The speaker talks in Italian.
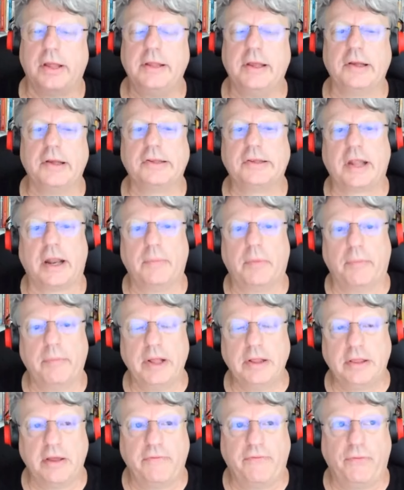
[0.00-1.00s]
di
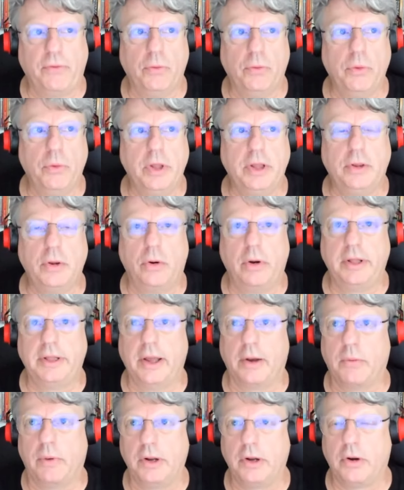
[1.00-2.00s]
estremamente fluido ed
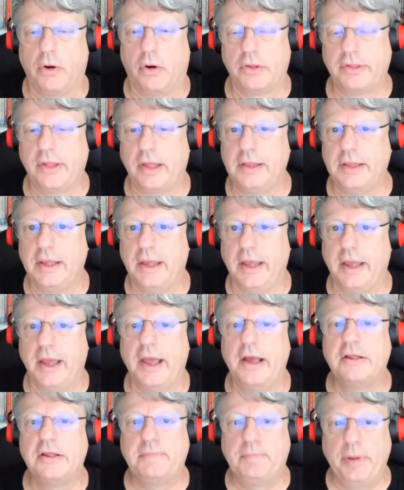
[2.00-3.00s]
è qualcosa di
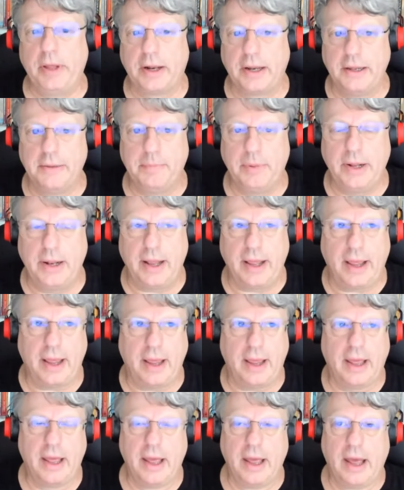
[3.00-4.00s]

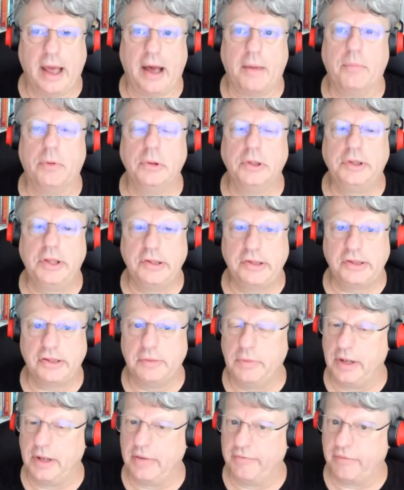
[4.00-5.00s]
esperibile a
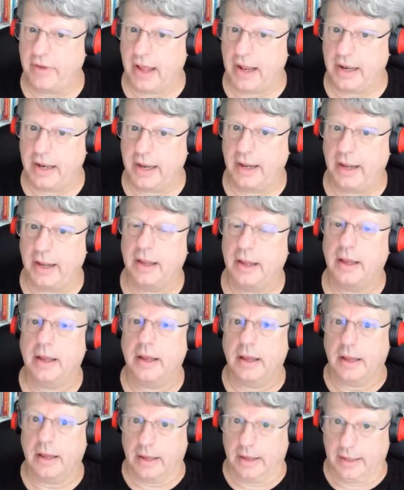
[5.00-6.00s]
moltissimi livelli,
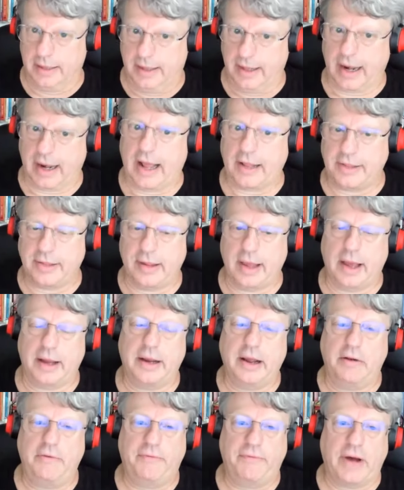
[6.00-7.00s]
grazie
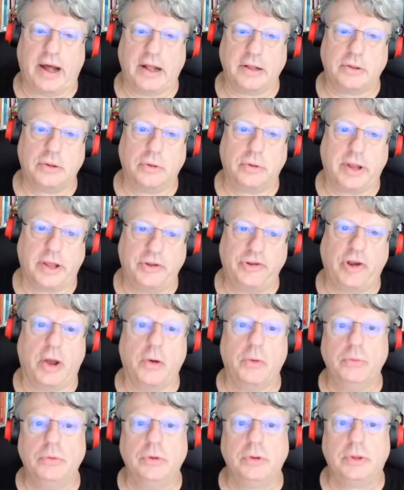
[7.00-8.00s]
anche al fatto che c'è
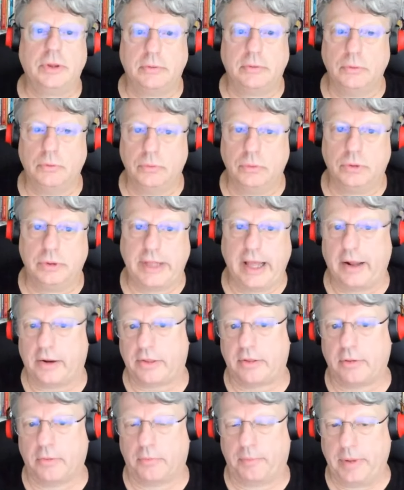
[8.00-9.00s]
un, un
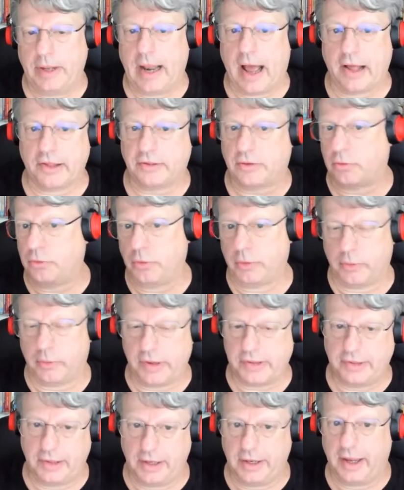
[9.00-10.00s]
terzo pilastro, noi
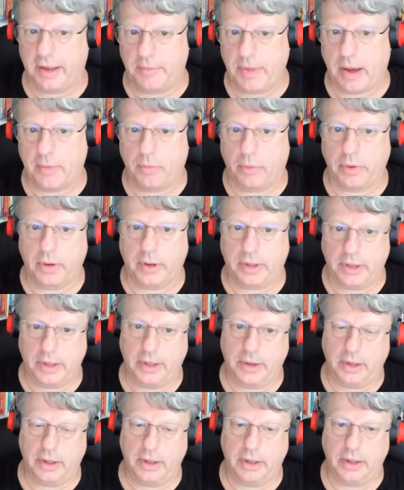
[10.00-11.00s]
questi li chiamiamo i,
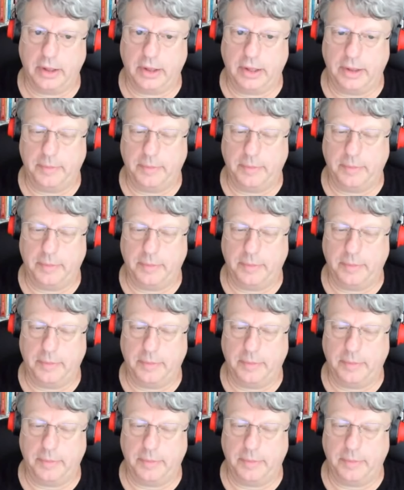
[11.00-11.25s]
i,